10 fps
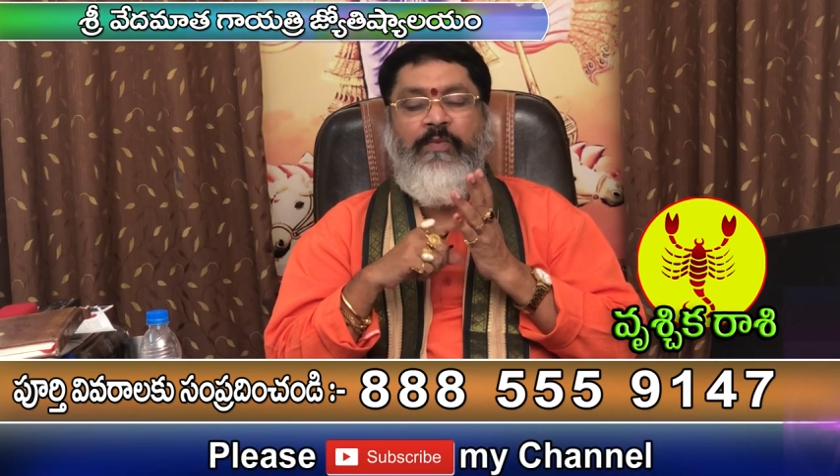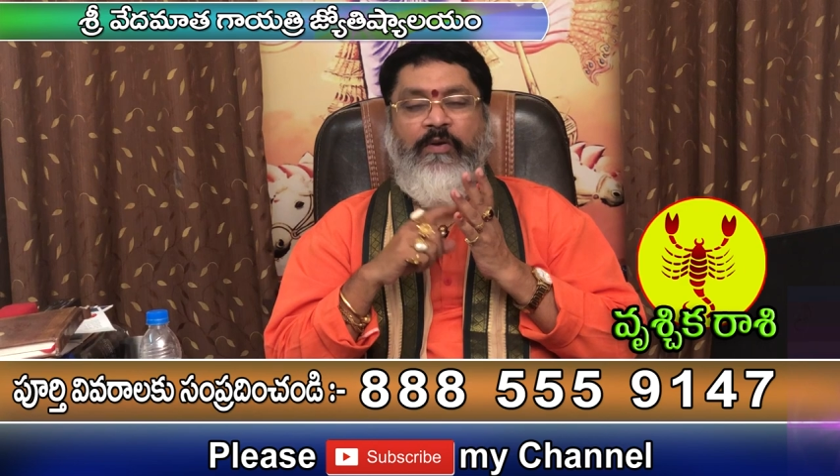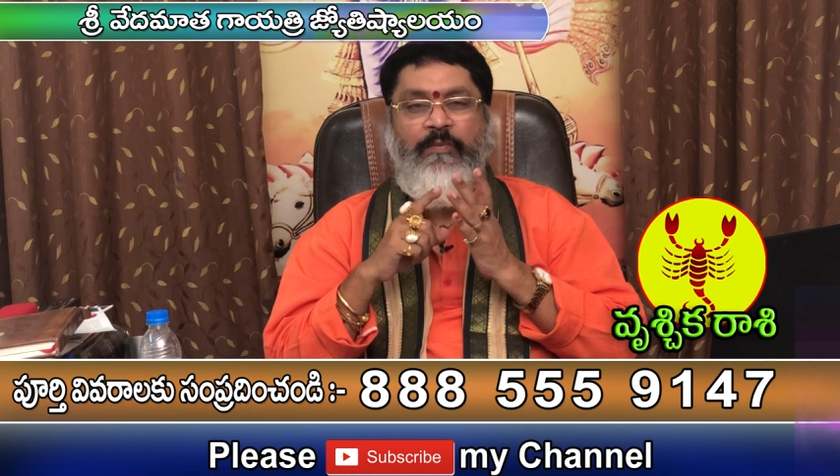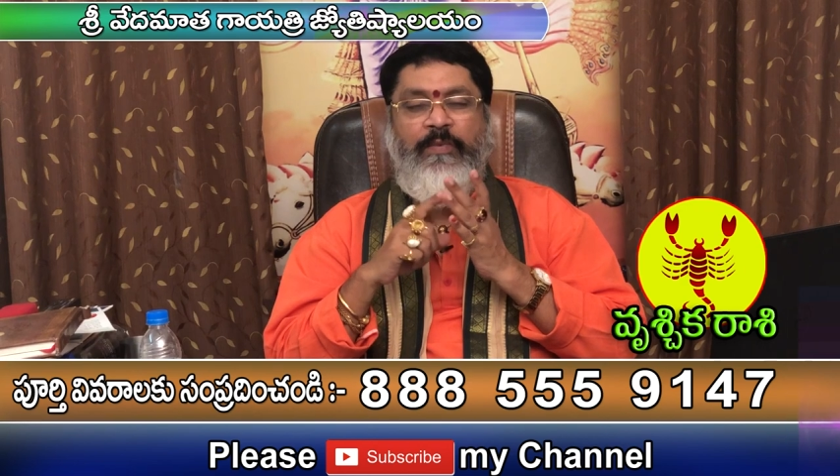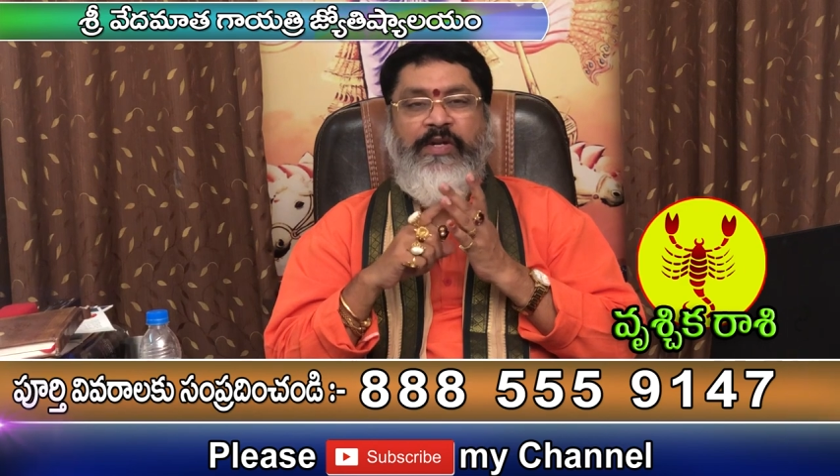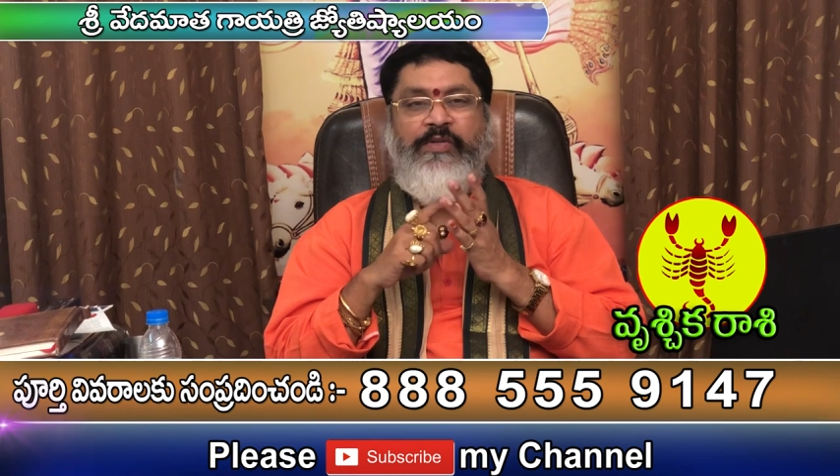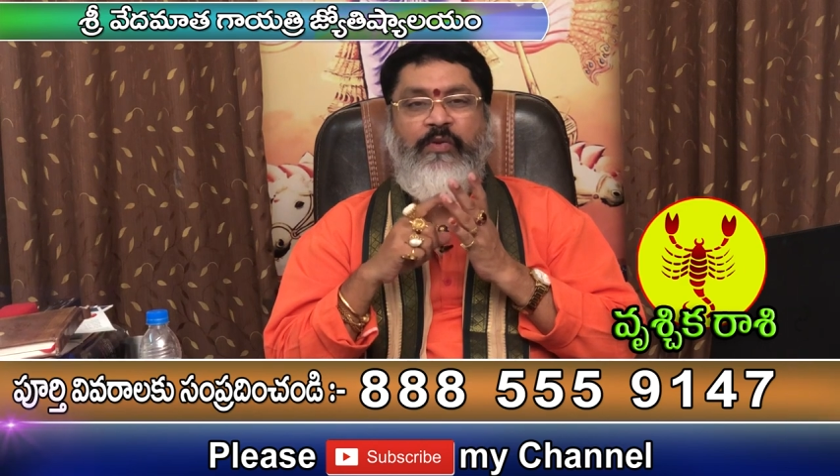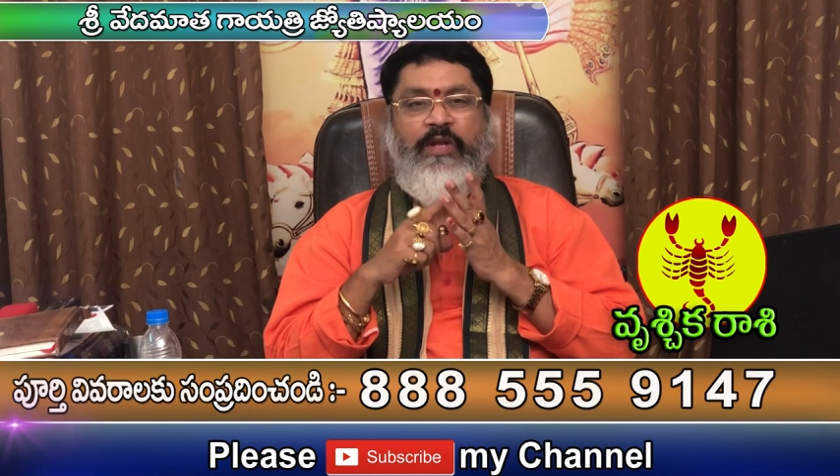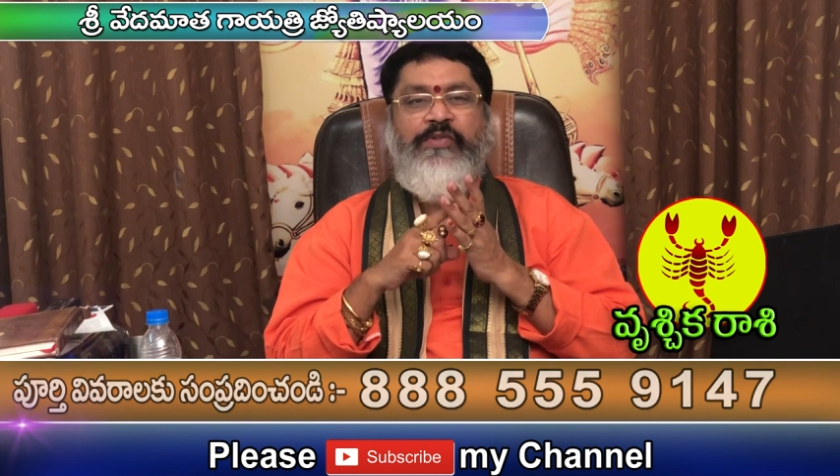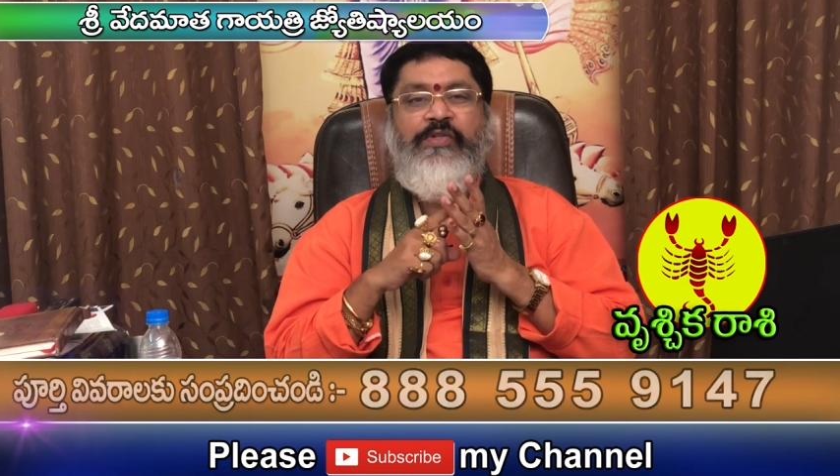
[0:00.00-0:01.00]
పవర్ ప్లాంట్
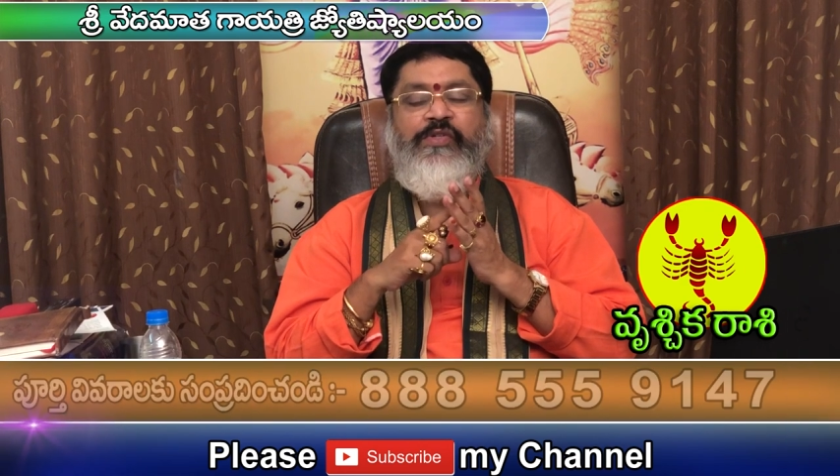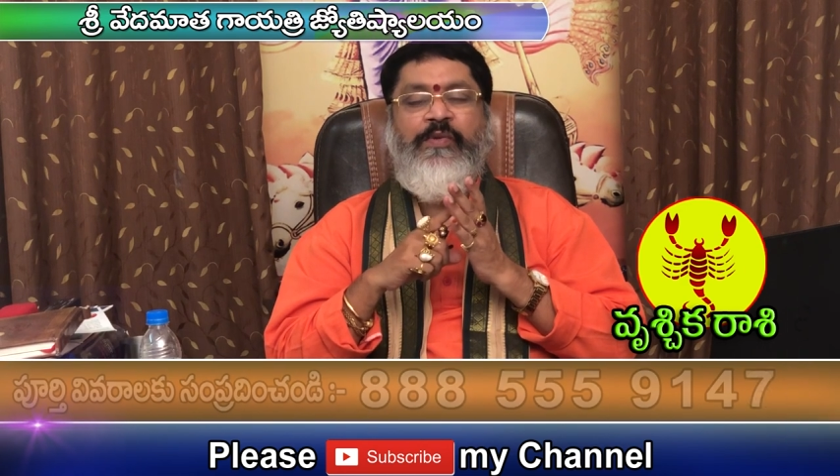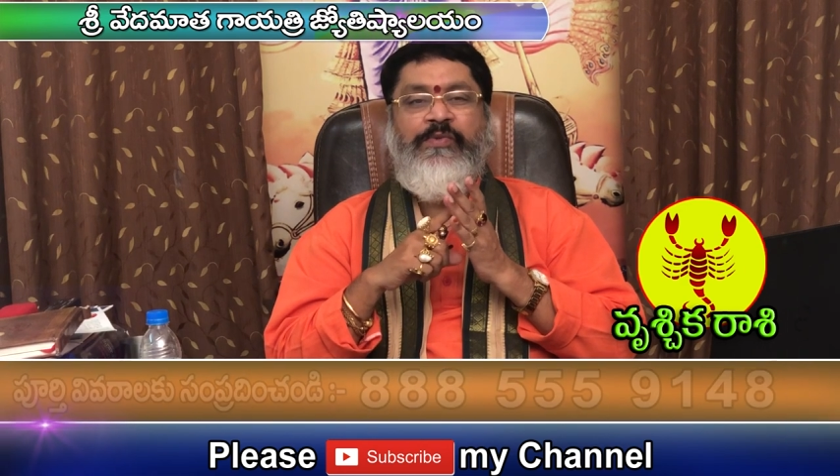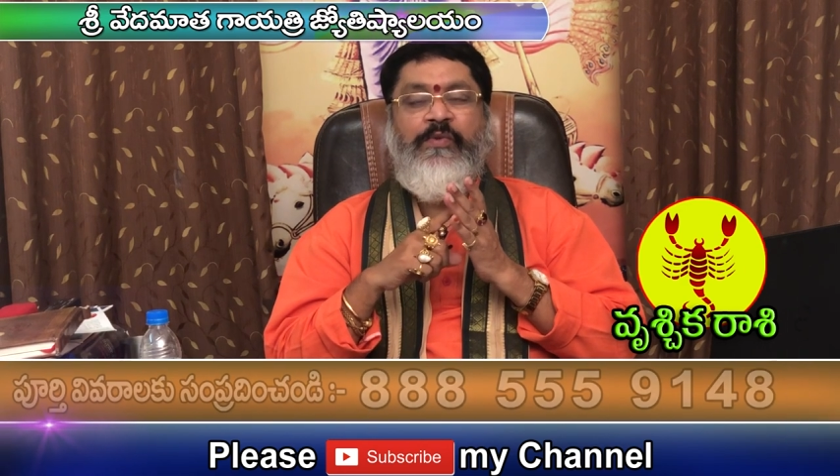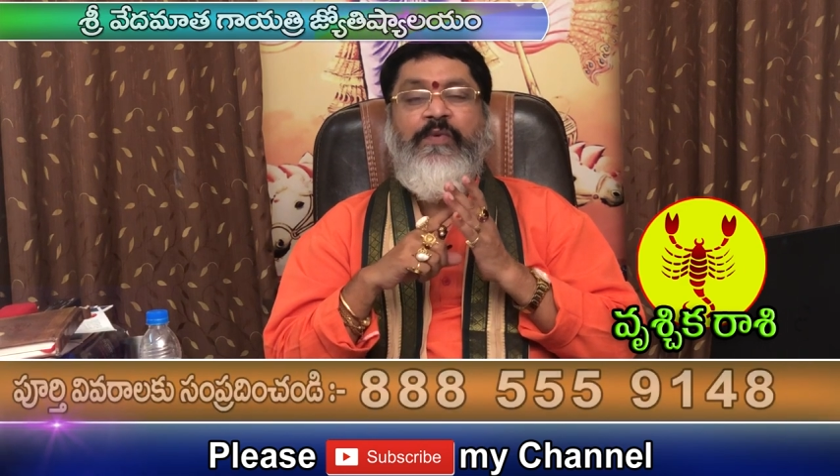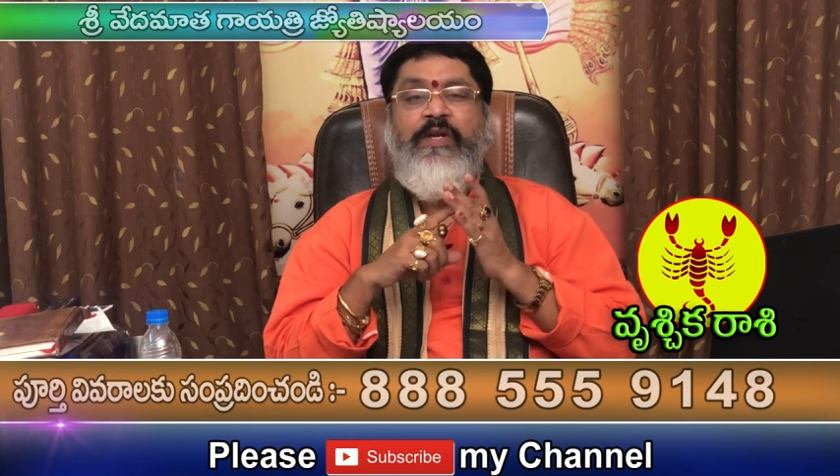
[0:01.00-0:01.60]
సోలార్ సిస్టమ్స్